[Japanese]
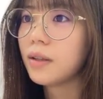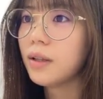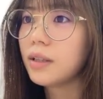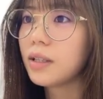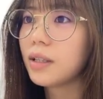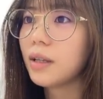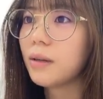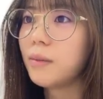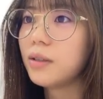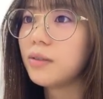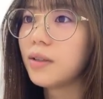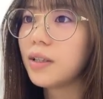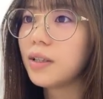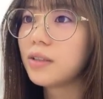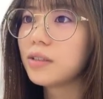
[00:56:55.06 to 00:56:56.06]
なちゃんにはま
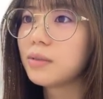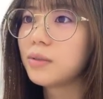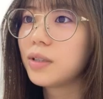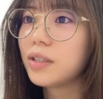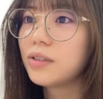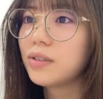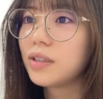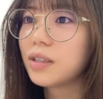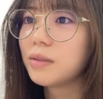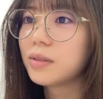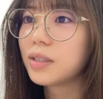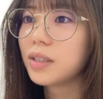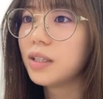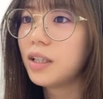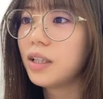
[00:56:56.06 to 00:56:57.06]
るバラのツボが一生かりま
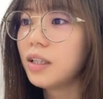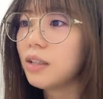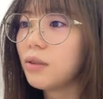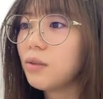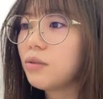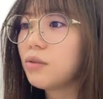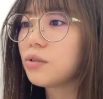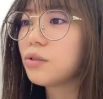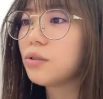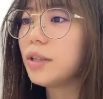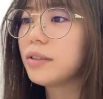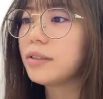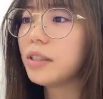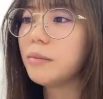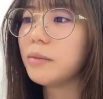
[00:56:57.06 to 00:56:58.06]
すみんなほんと小
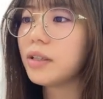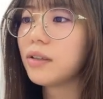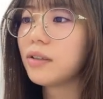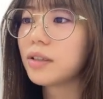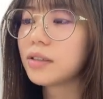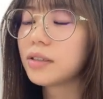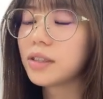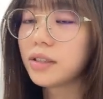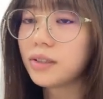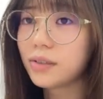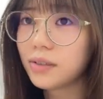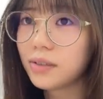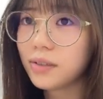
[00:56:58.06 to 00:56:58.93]
学生みたいなのが好きだよ